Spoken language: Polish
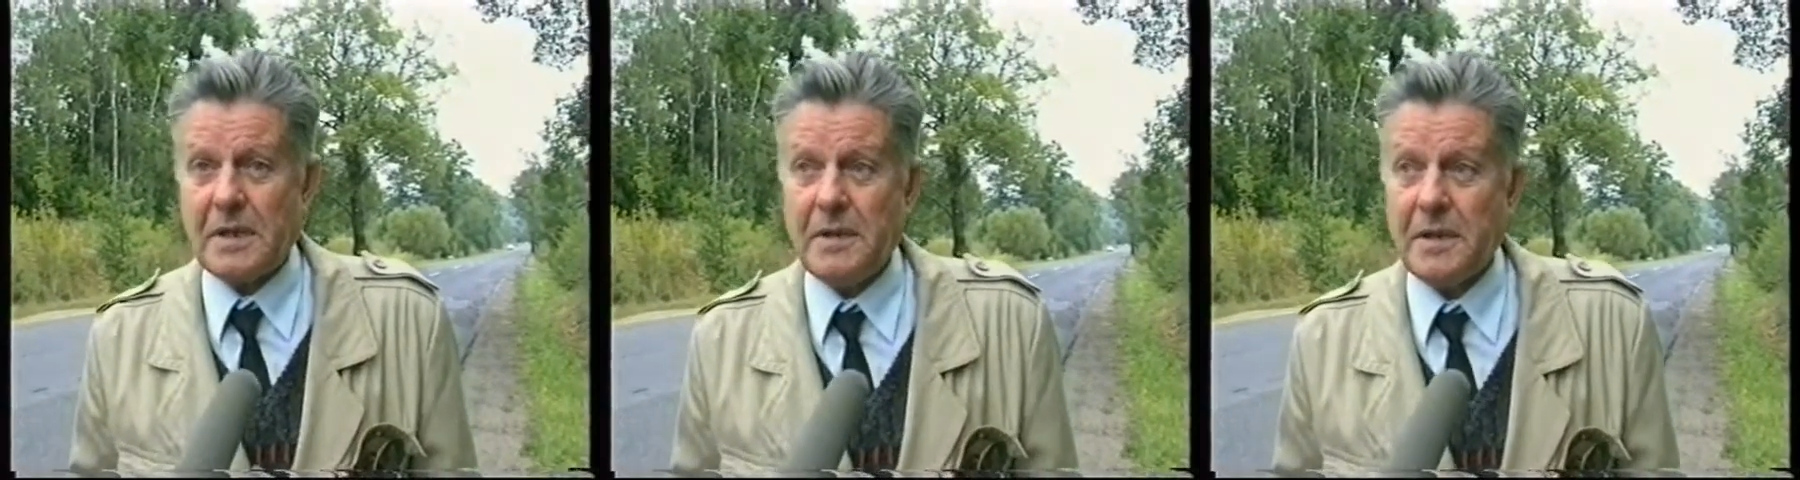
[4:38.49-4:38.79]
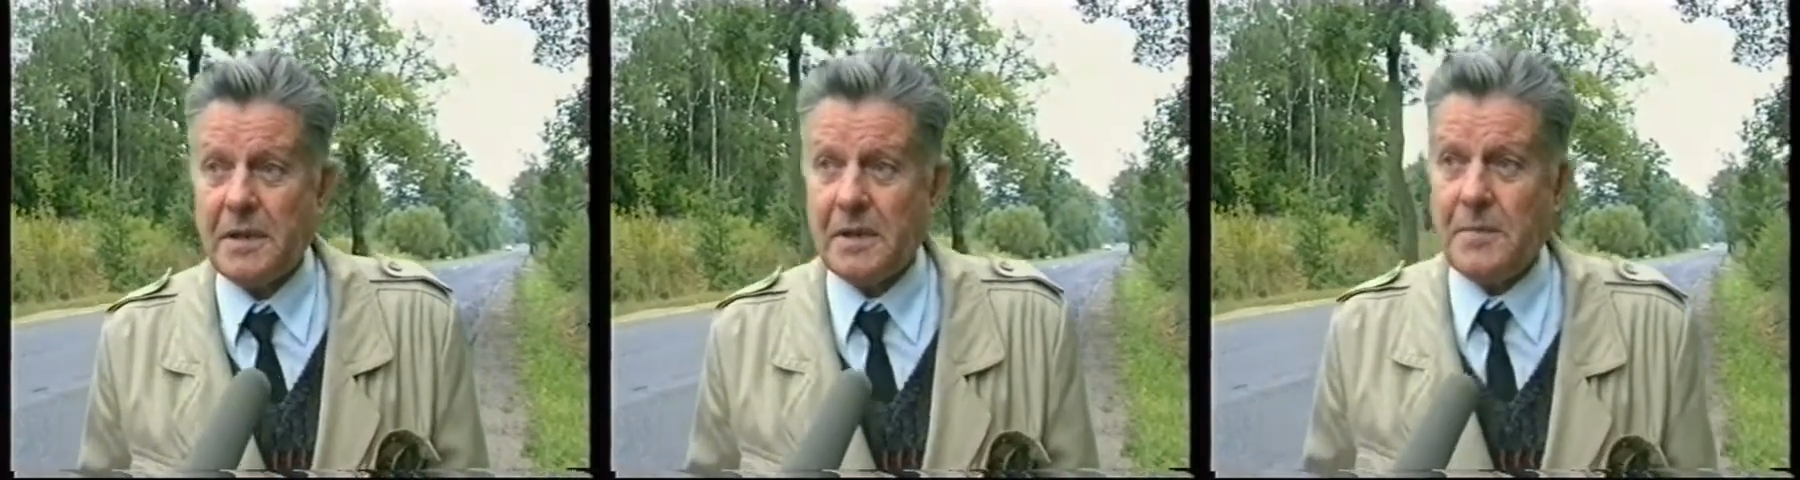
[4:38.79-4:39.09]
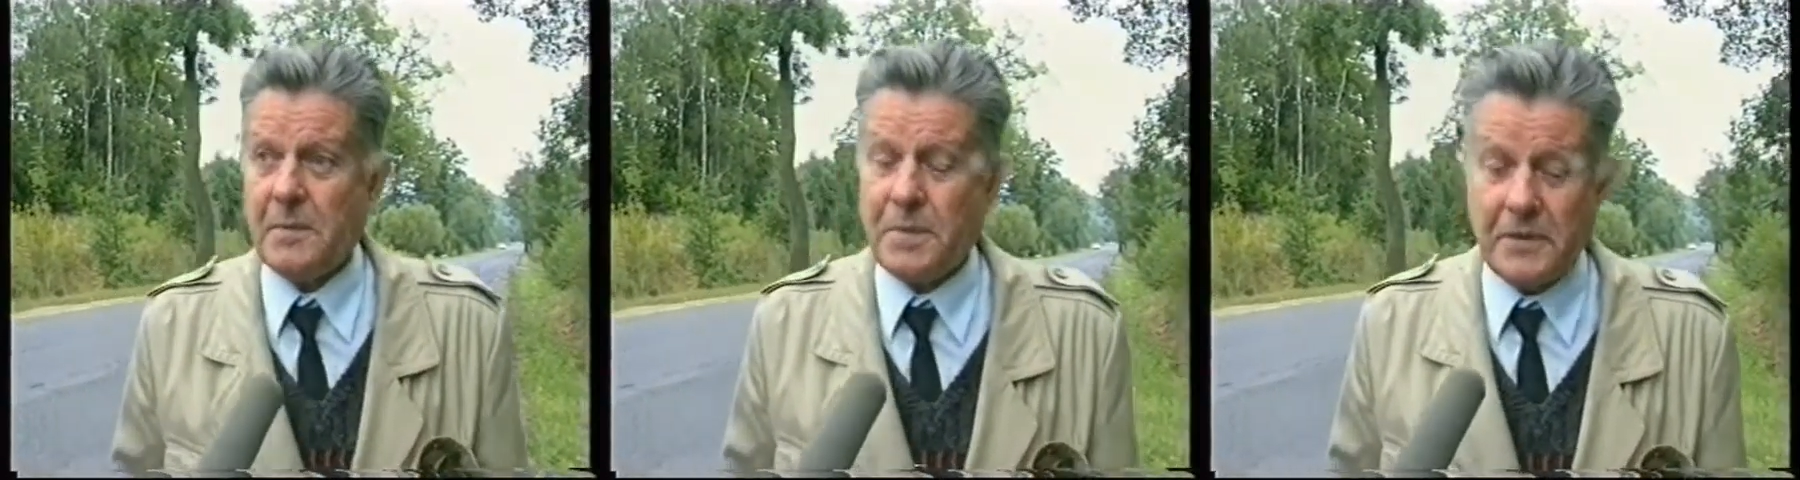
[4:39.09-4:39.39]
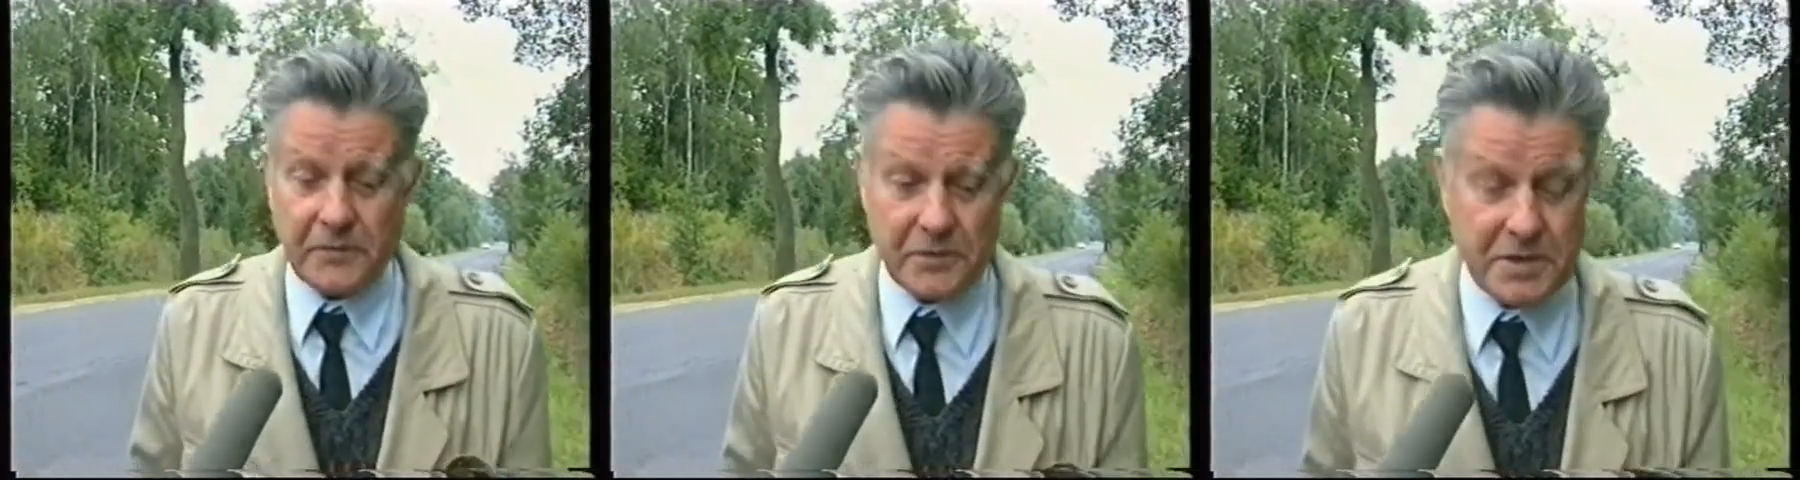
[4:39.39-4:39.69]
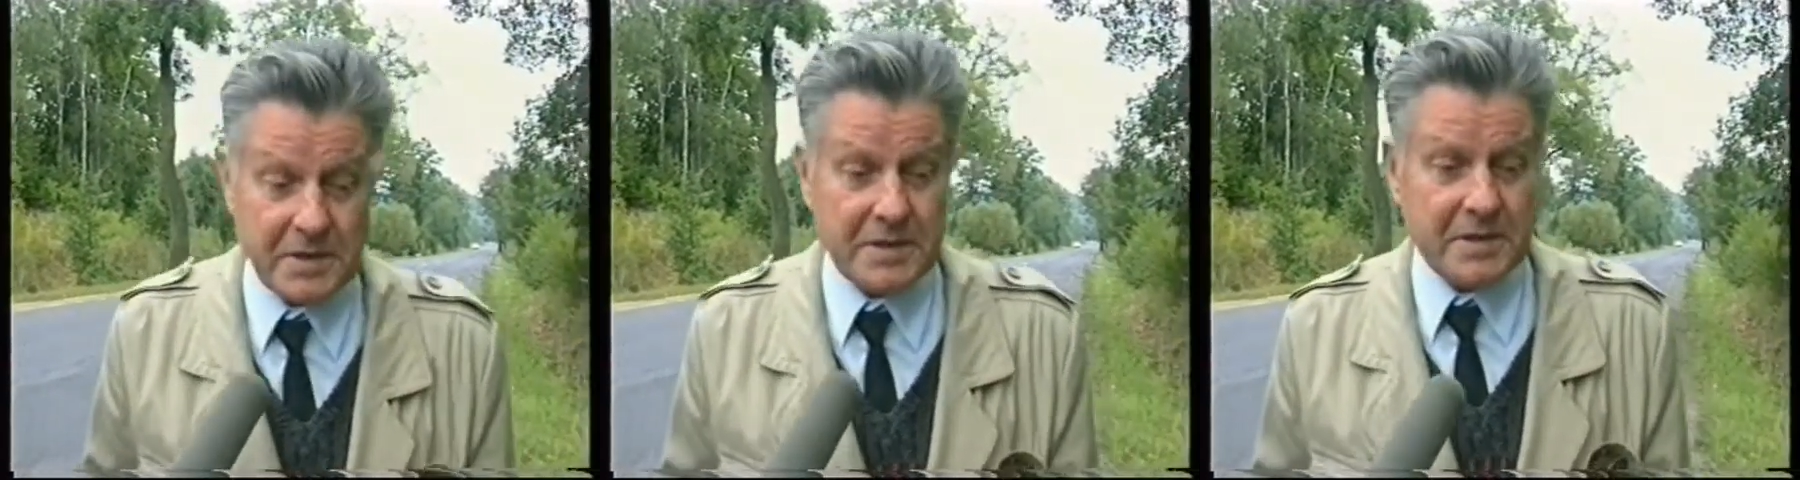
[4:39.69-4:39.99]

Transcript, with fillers: takim lękiem, niepewność